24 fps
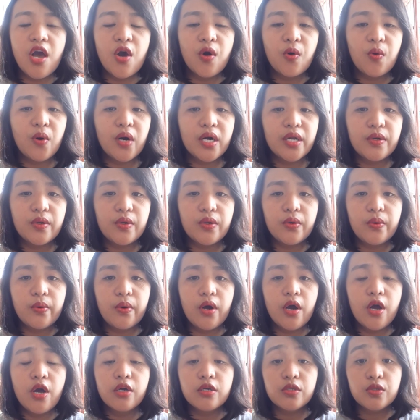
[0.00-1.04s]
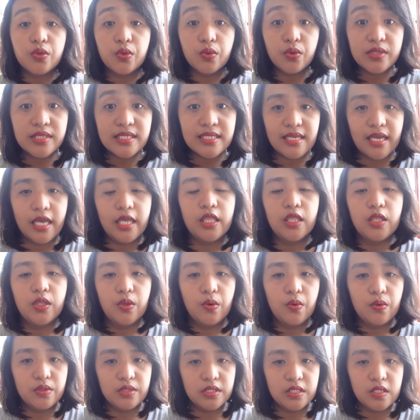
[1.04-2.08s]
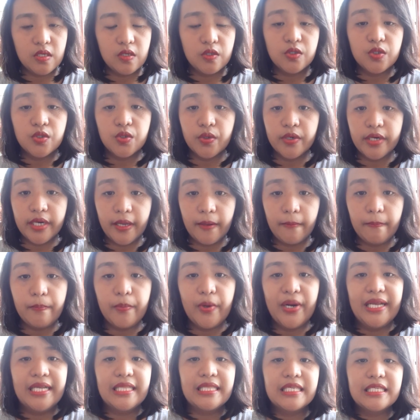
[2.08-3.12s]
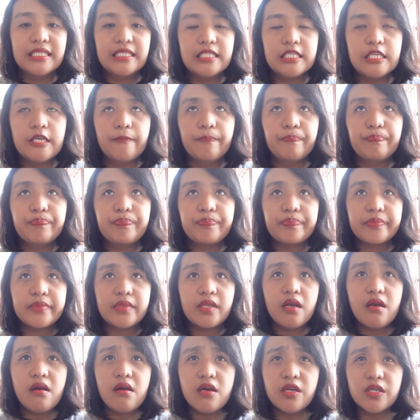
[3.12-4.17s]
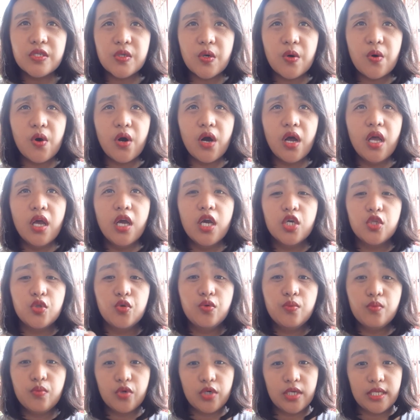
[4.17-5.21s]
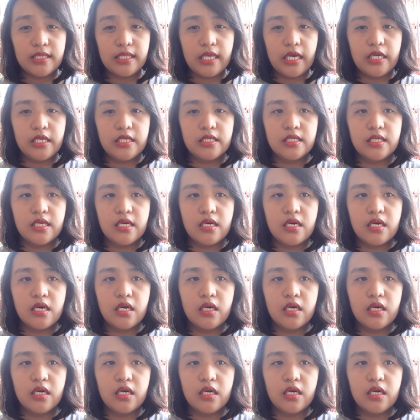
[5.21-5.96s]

kung ano yung do's and don'ts during pregnancy. So, dun muna tayo sa